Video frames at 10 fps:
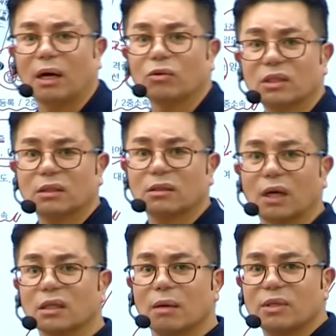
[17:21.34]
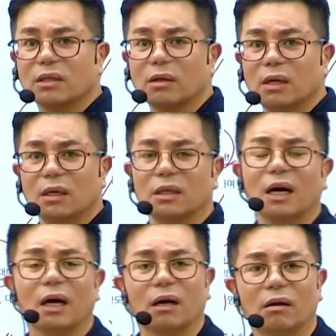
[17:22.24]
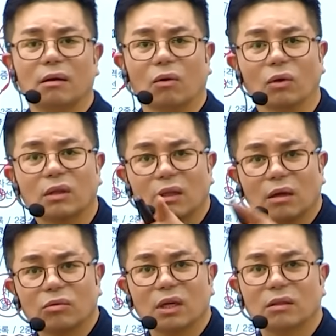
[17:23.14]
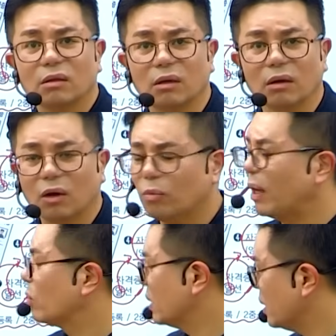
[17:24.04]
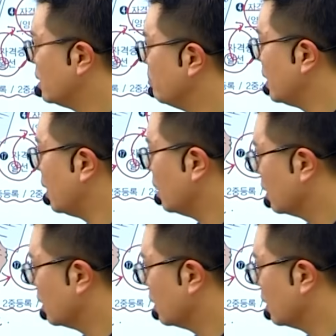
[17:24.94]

발로 딱 차면서 야 어따 대고 대들어 하고 발로 찼습니다.